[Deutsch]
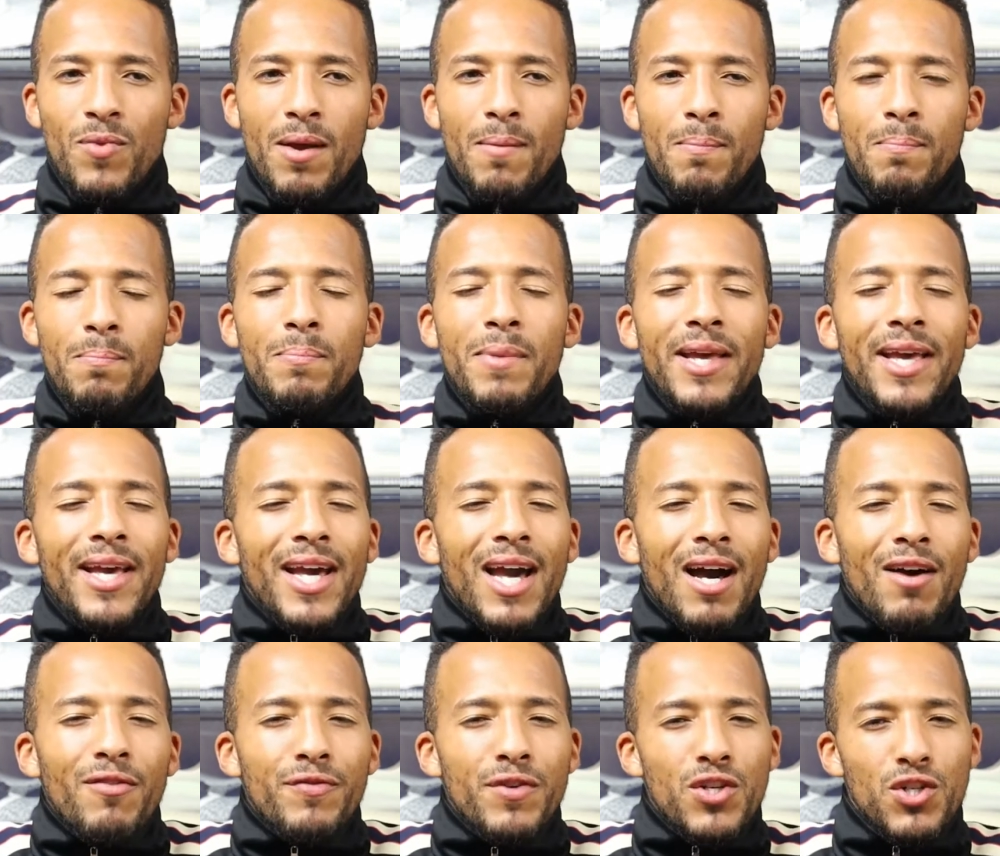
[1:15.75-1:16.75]

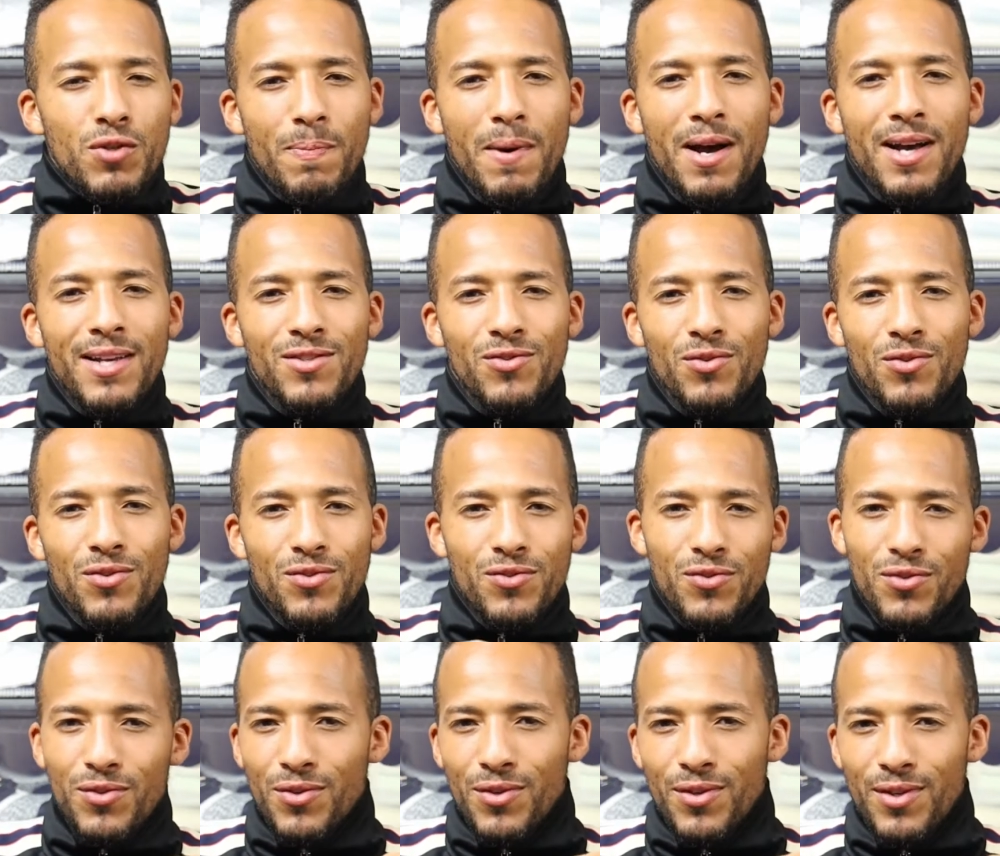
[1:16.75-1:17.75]
mega viel Spaß, so
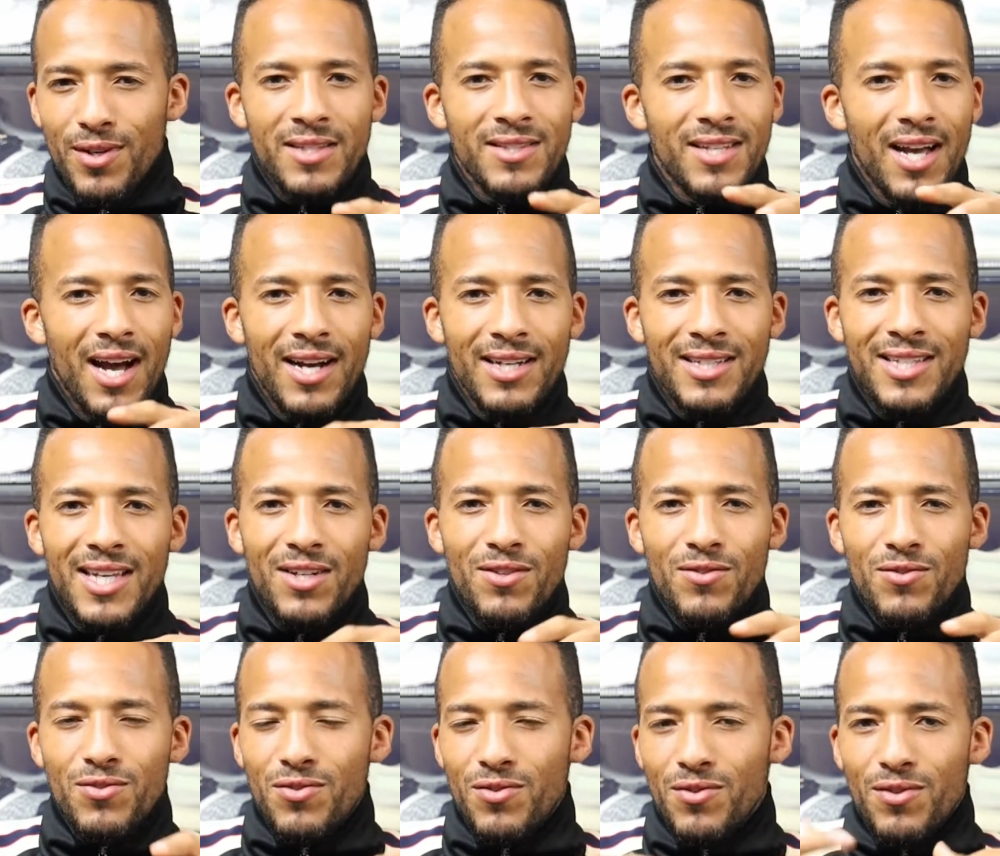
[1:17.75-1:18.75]
zu interagieren
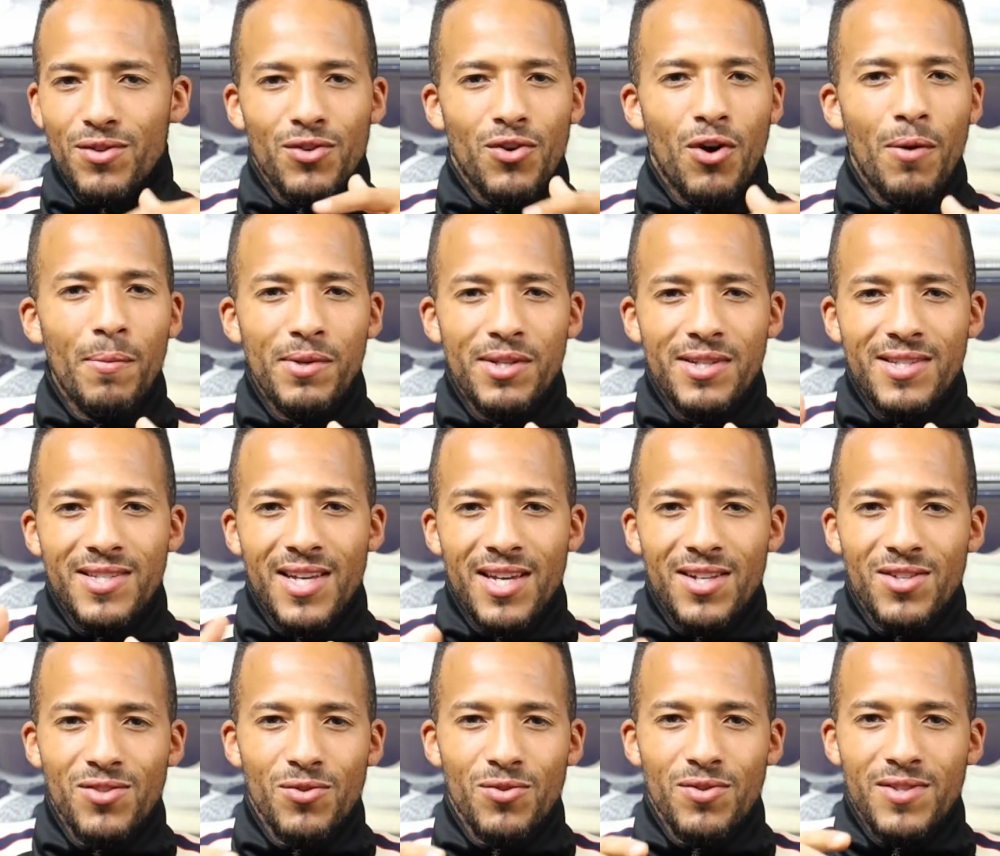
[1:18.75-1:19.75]
und zu
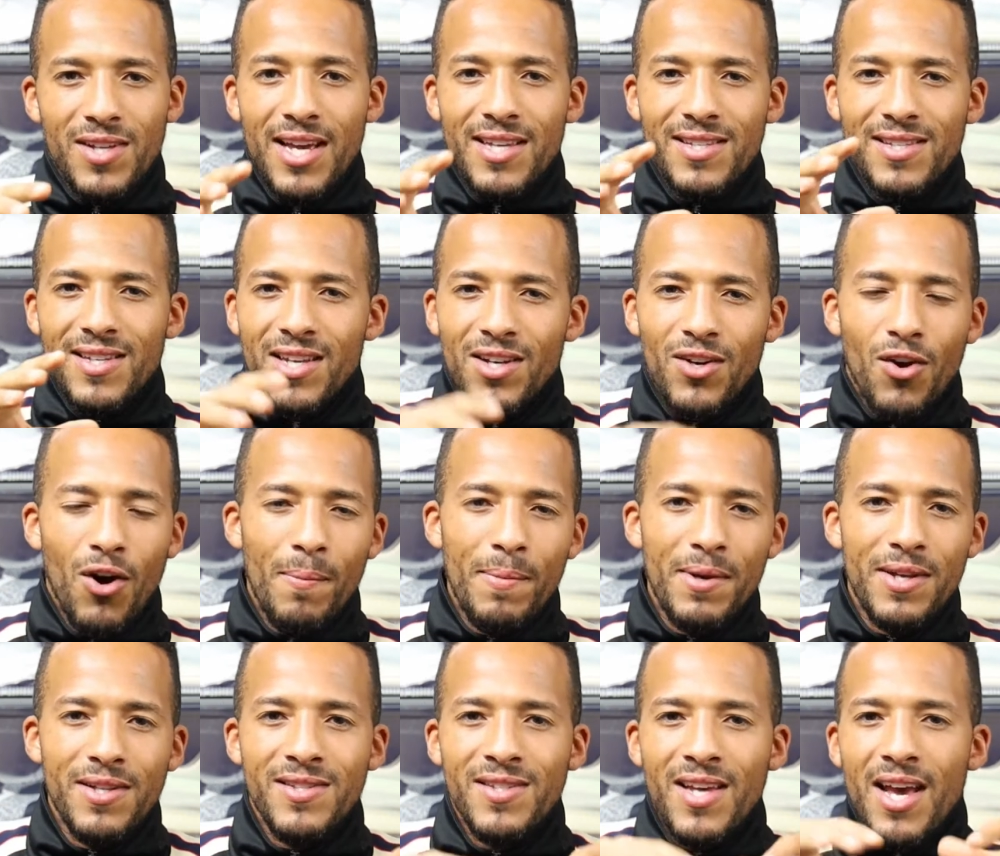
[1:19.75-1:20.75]
kommunizieren, so sei es in den
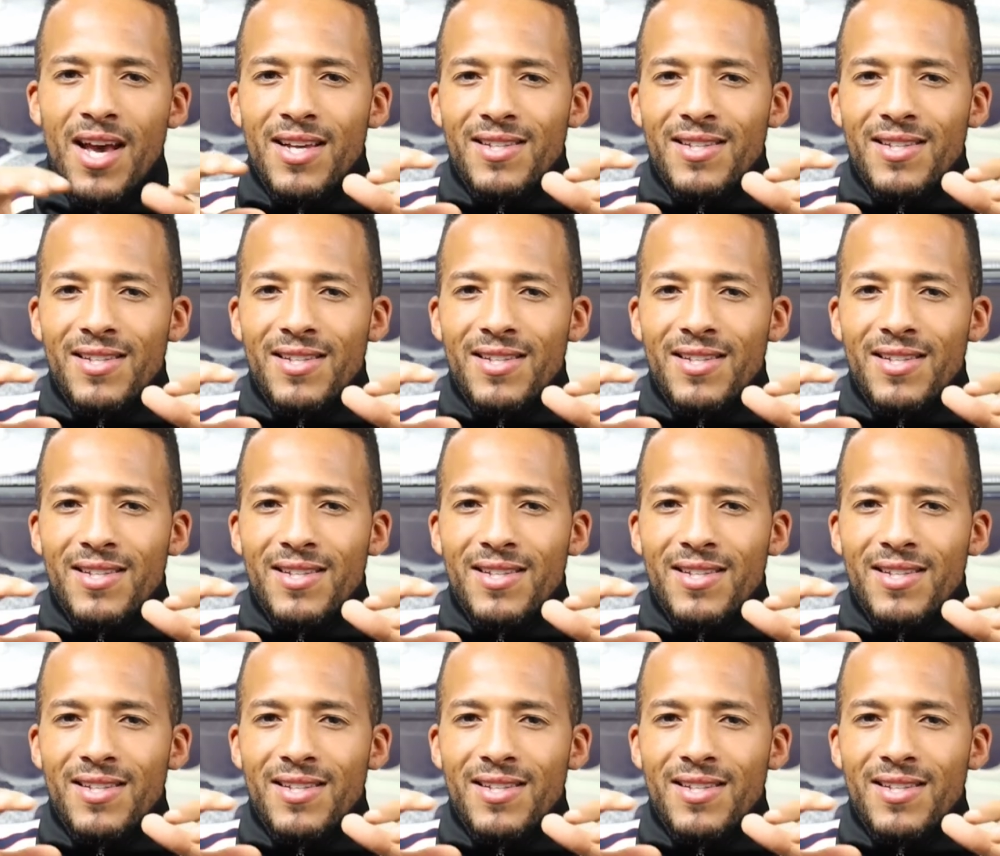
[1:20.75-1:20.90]
Comments,